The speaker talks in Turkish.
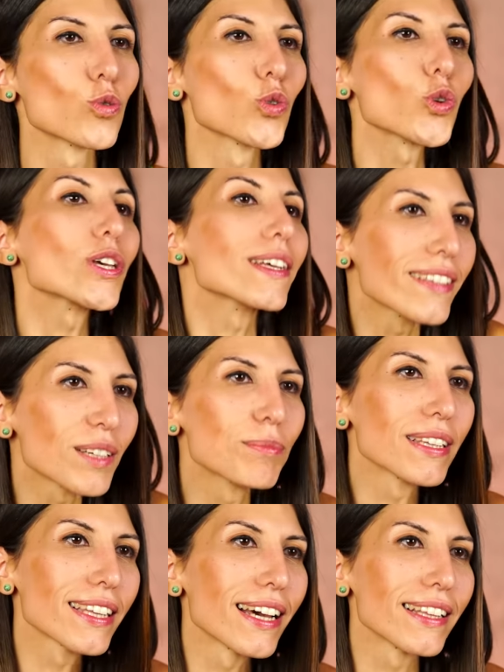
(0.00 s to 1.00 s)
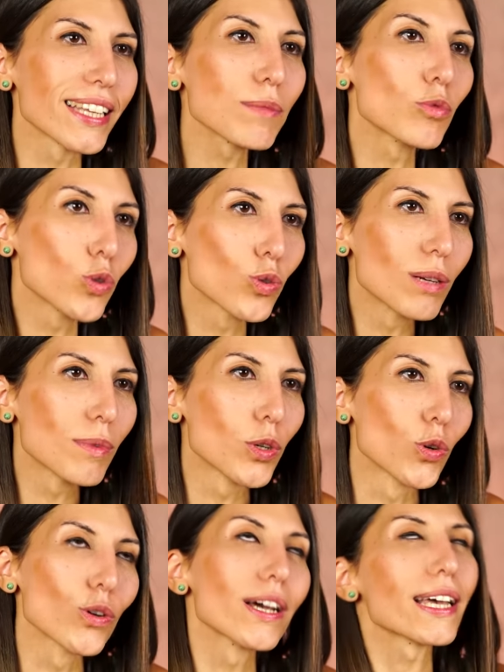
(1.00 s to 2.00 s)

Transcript: Çünkü Yıldırım nikah diye bir uygulama yok.